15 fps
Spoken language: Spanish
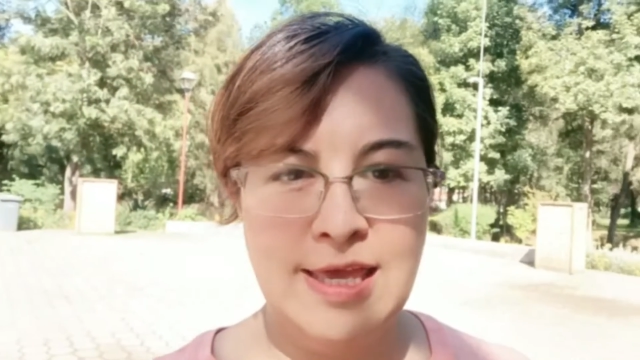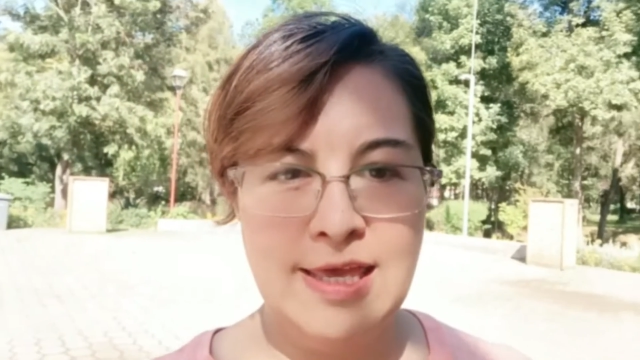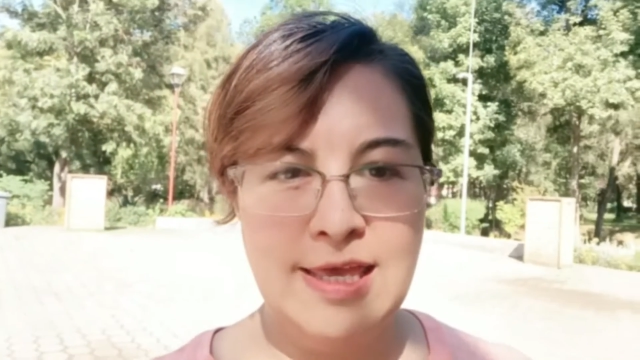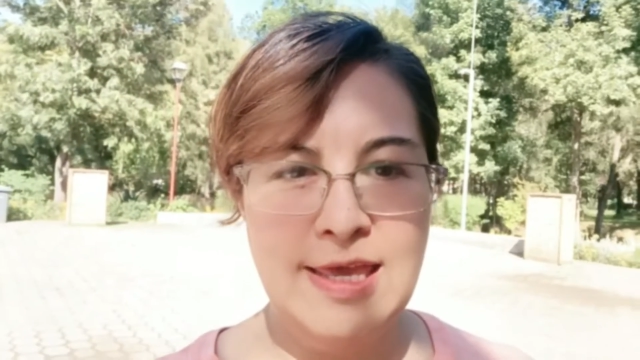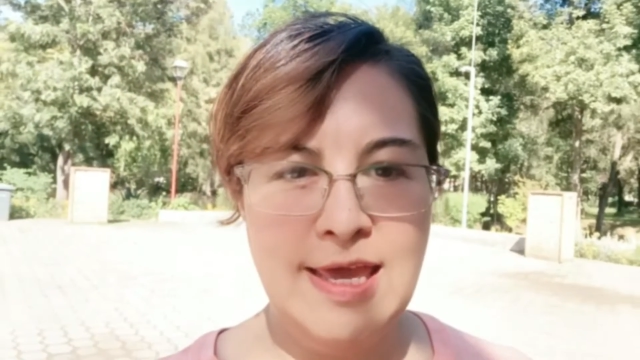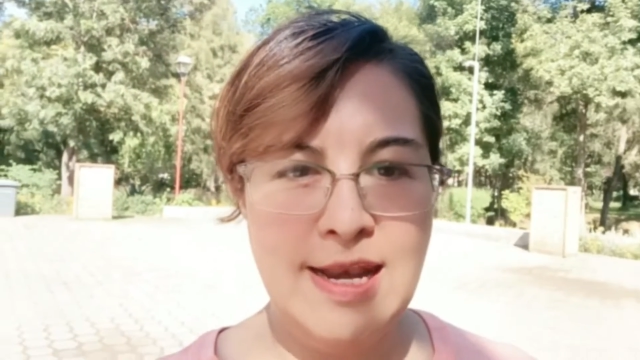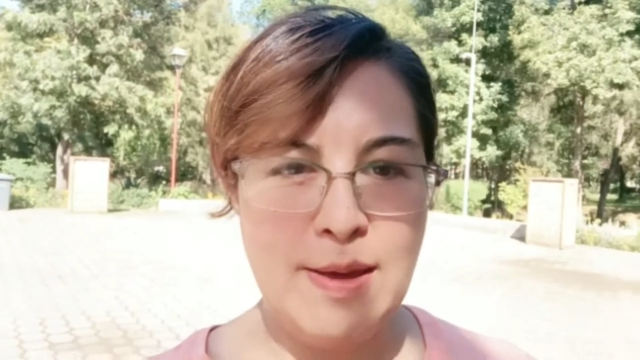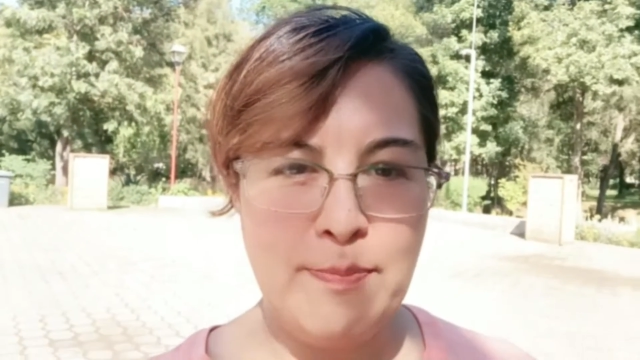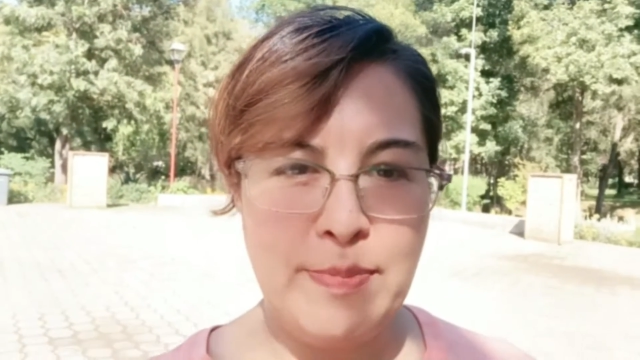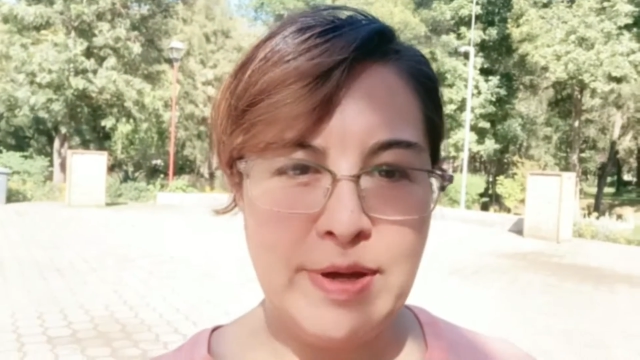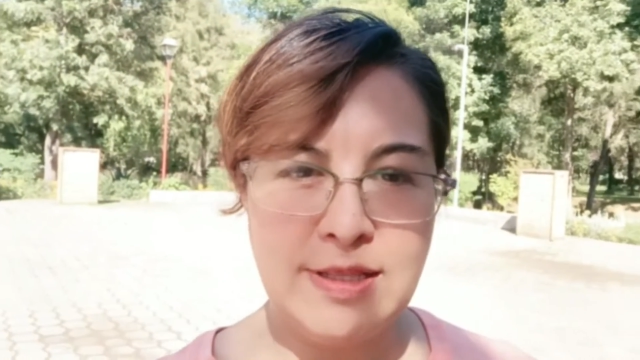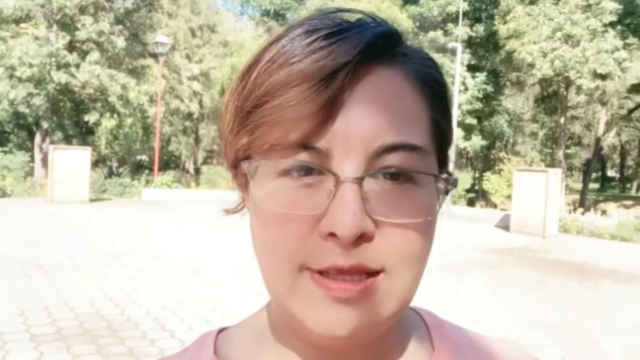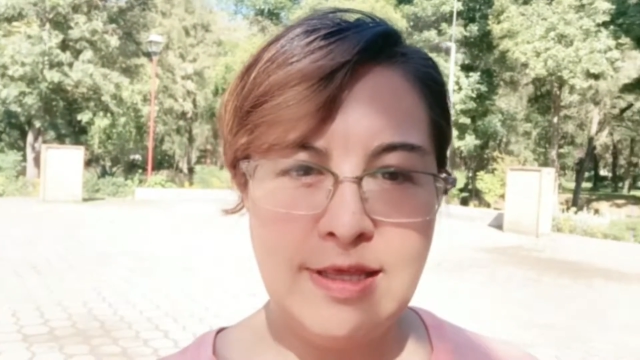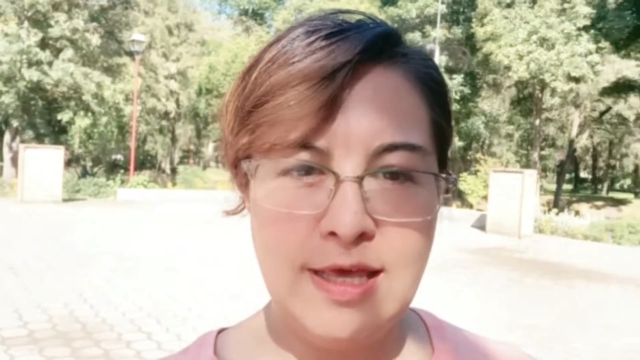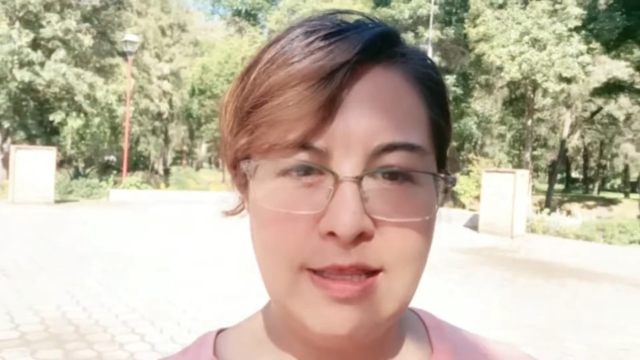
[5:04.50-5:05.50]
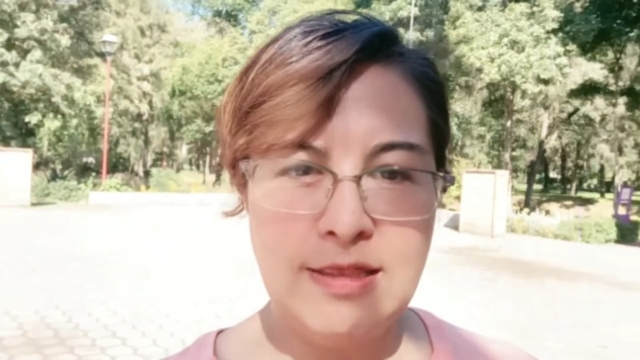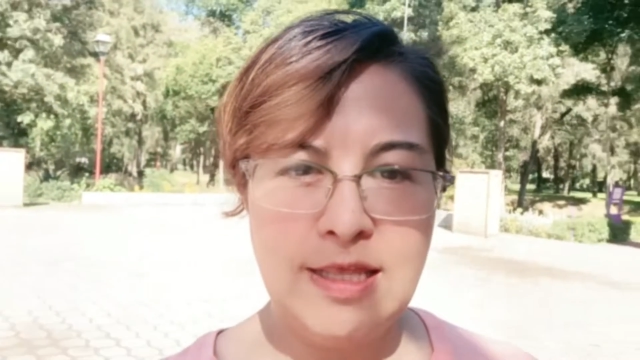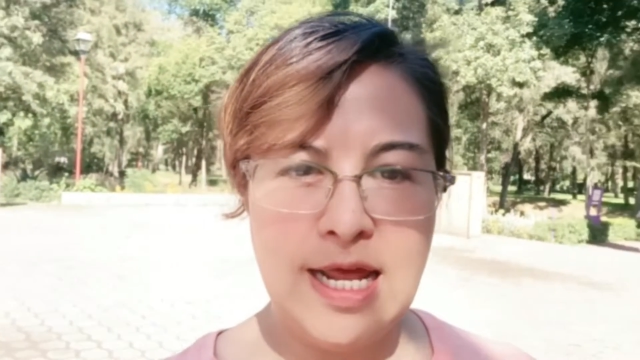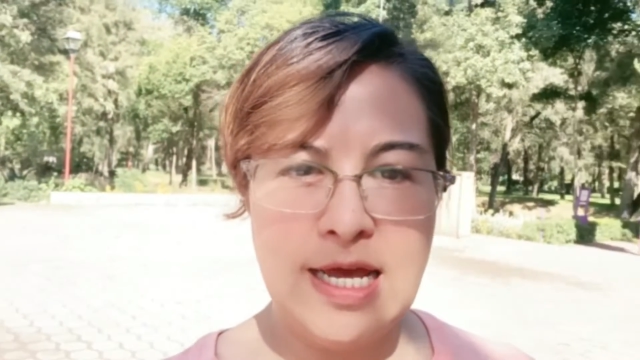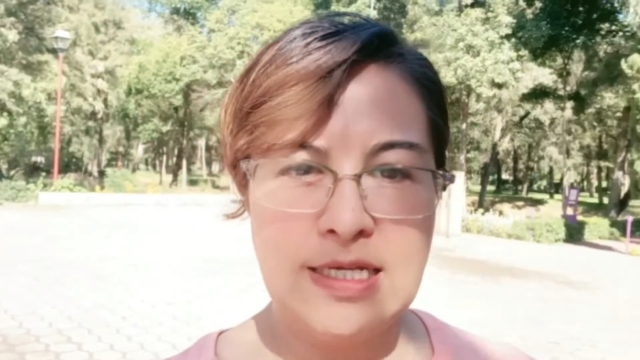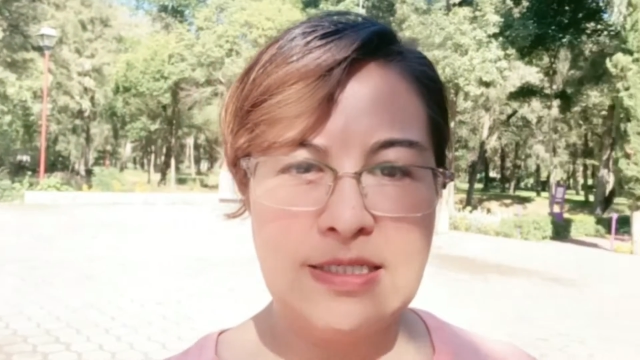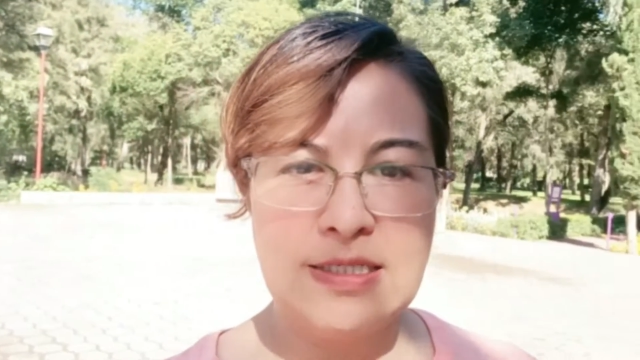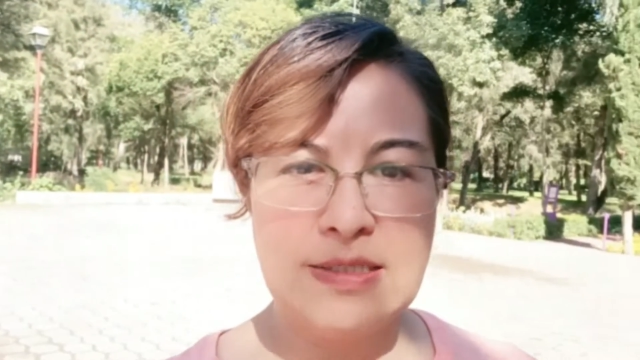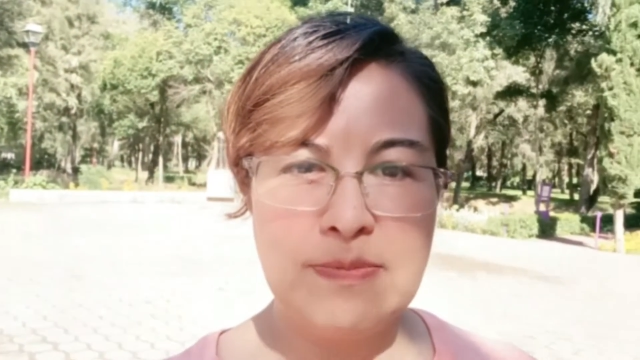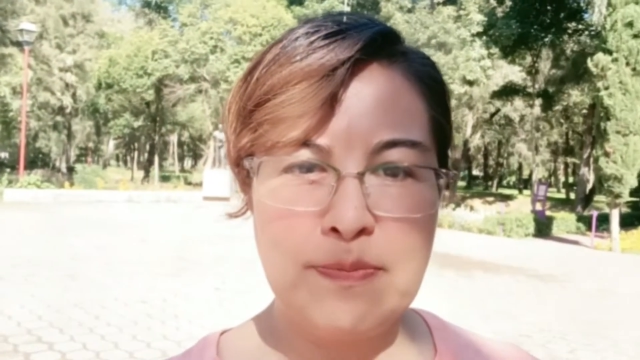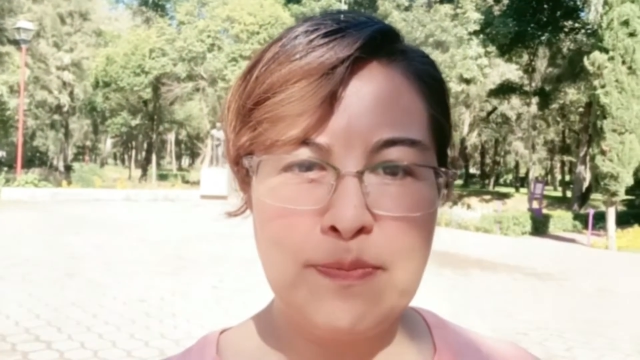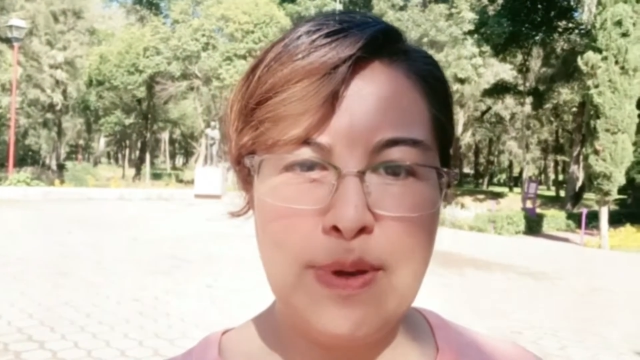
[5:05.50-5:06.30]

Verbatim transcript: Y en la parte de atrás